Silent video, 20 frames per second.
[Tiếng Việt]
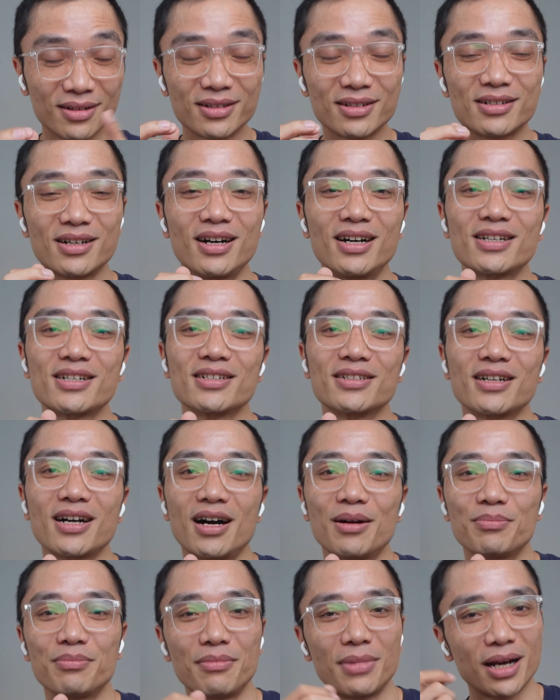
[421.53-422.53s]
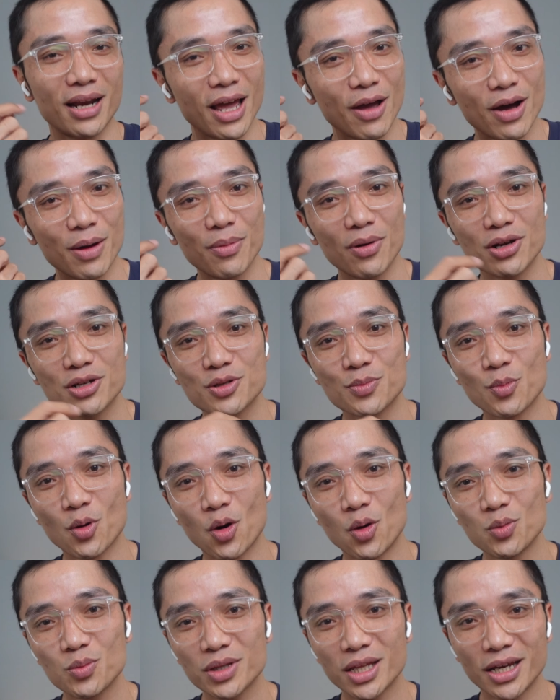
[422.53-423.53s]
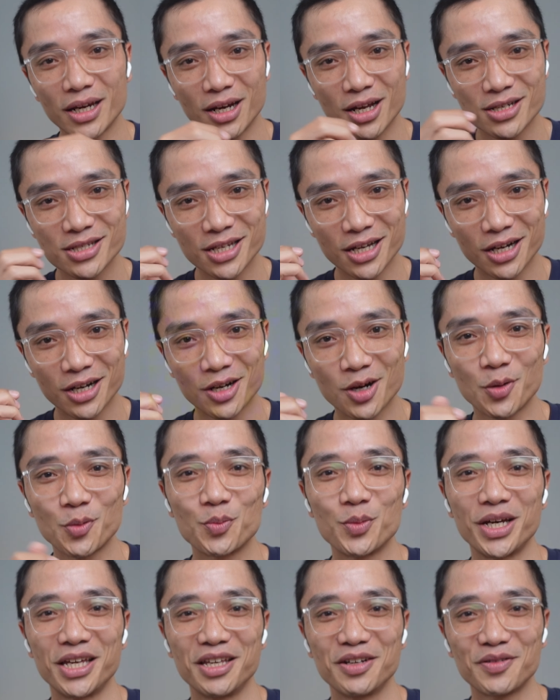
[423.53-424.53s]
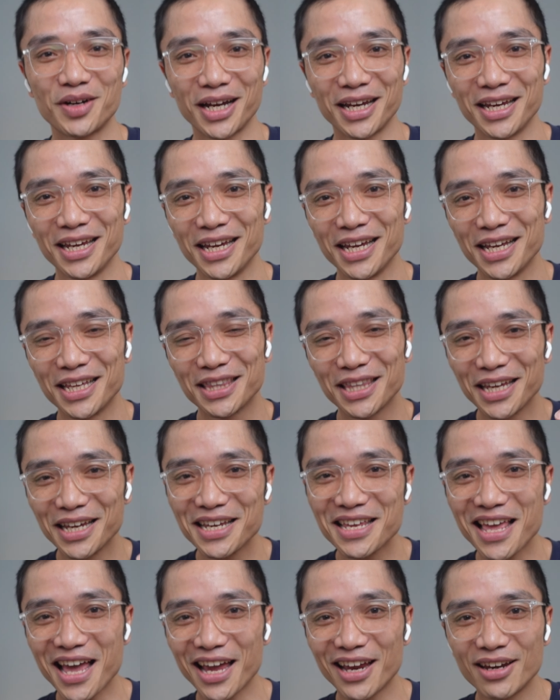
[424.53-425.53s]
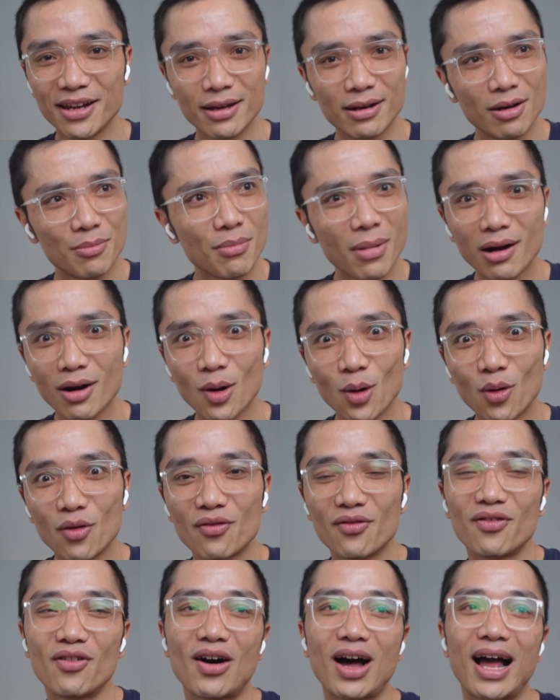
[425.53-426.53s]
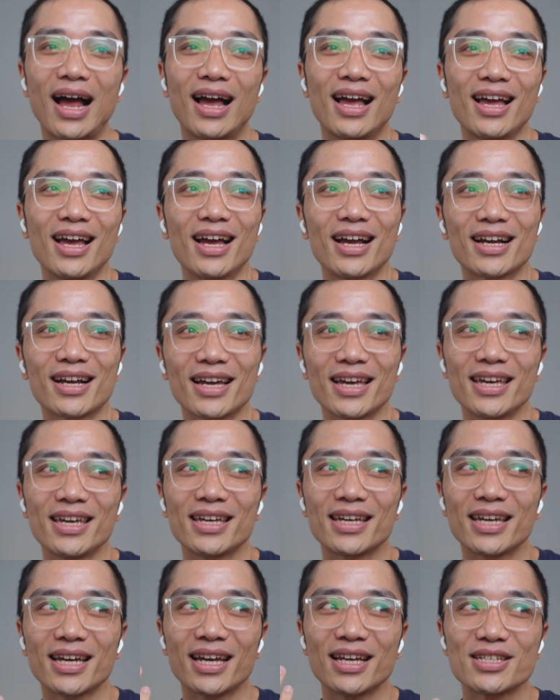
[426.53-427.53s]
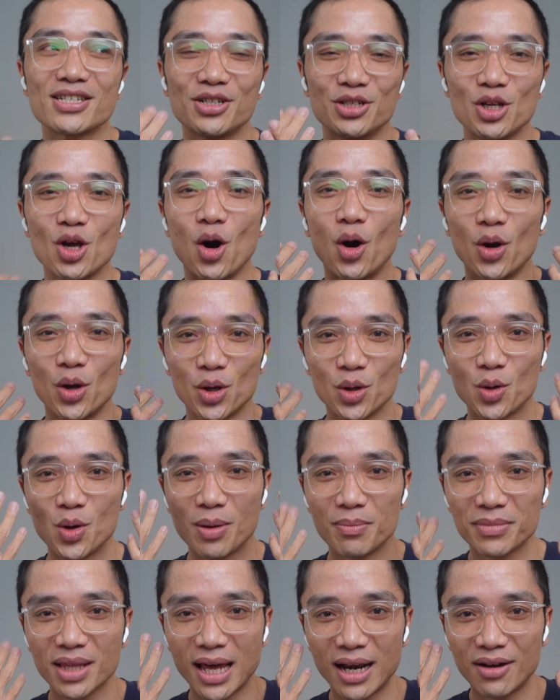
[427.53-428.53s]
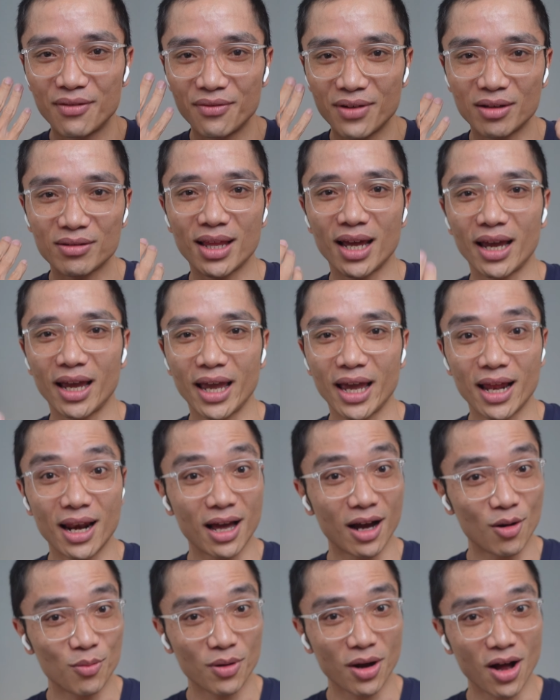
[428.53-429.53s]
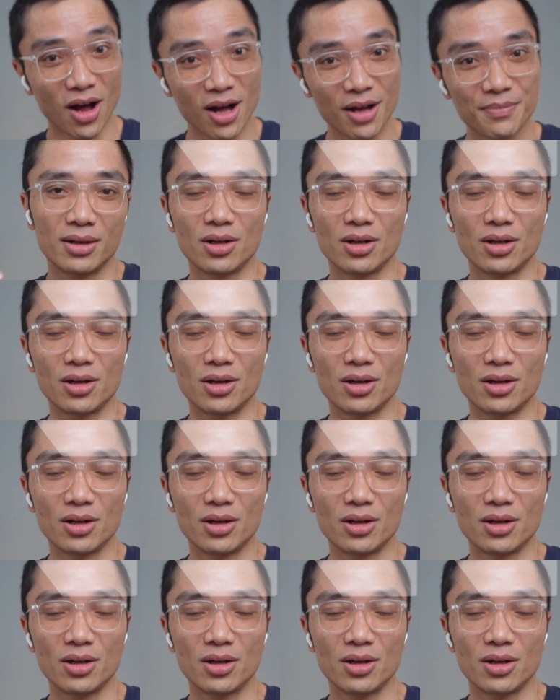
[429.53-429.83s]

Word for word: uh, trường hợp mà đeo AirPods 4 thì nó sẽ không bị như vậy tiếng giày đi nó mất luôn và cái cái cái sự dội của âm thanh vào tai nghe là không có